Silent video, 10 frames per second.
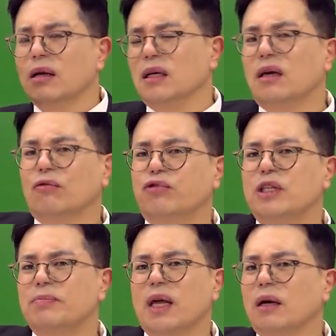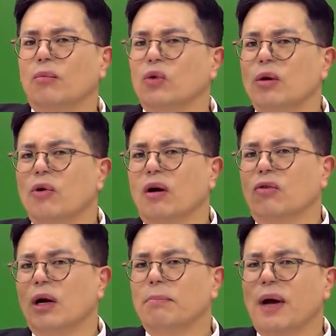이게 구십 대는 못
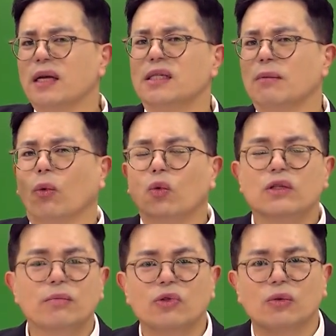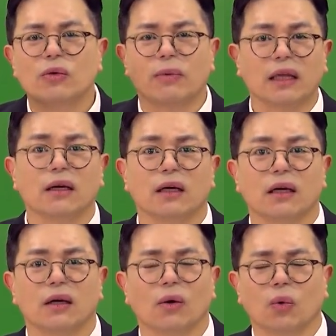넘어가고 한 팔십오 점 정도
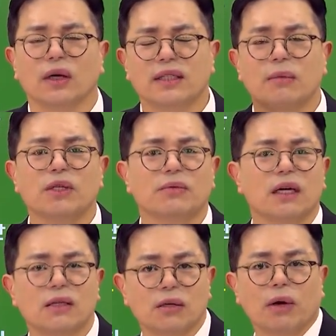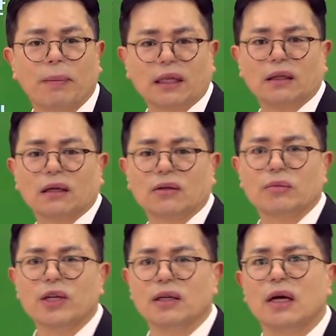만약에 올해 삼십사 회 시험에 받았다
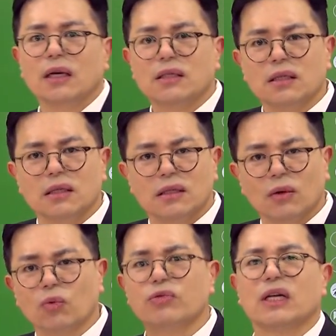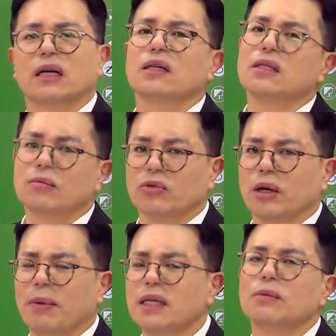그러면 진짜 공부 잘하시는
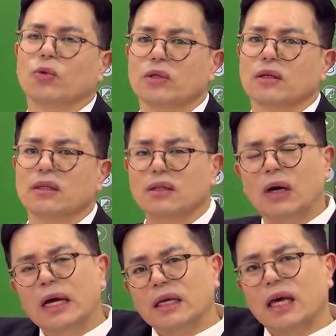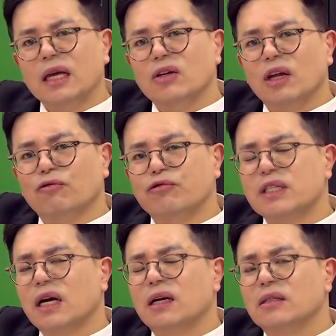분이에요. 팔십오 점. 그래서 예년에
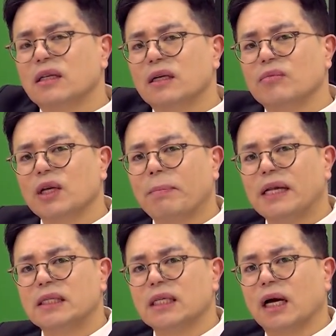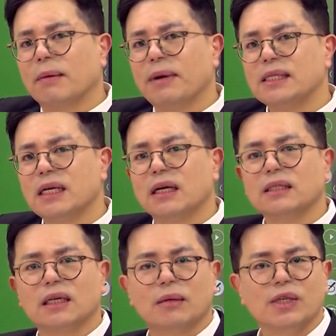구자 갈 사람들이 팔자, 팔자 갈
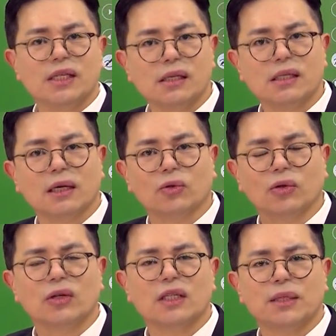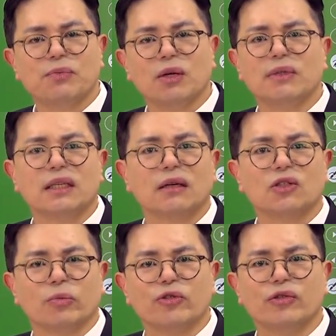사람이 칠자로 십 점 이상은
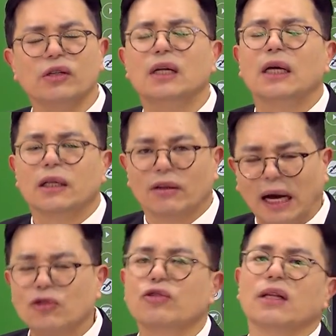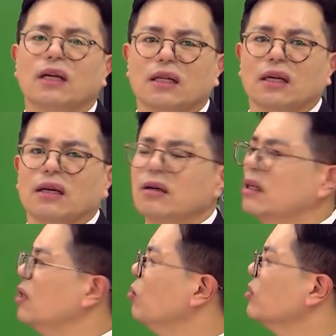점수를 낮추겠다는 얘기예요.
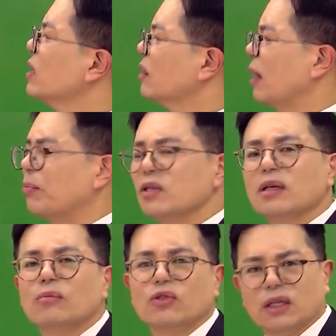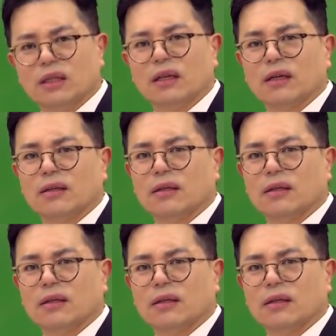이런 문제가 대표적인 문제들이에요.